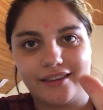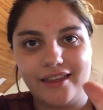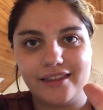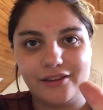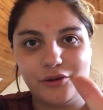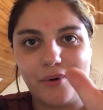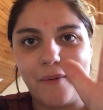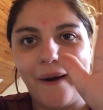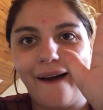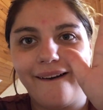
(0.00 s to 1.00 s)
Regardez la taille de
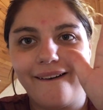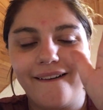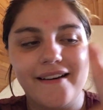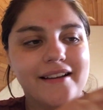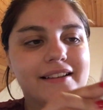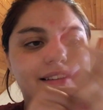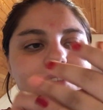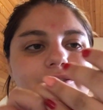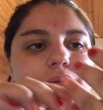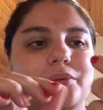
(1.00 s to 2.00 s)
ma main.
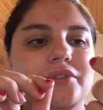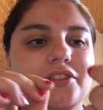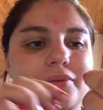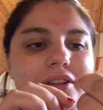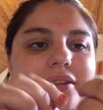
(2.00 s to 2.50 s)
C'est tout petit, je